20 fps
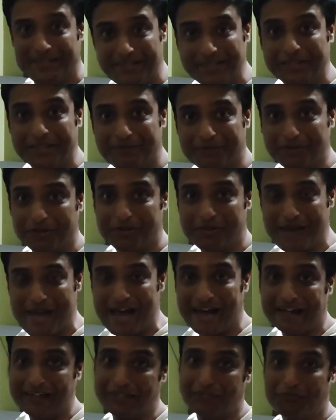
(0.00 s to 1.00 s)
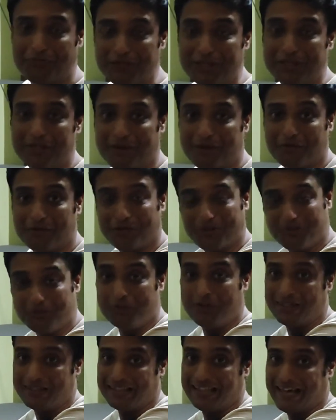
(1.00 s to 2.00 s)
রীতিমতন আমি এক হাতে তুলতে পারবো না দু
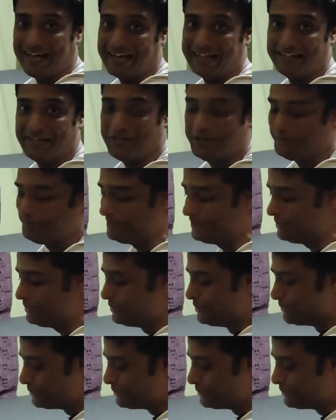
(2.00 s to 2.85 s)
হাত লাগাতে হবে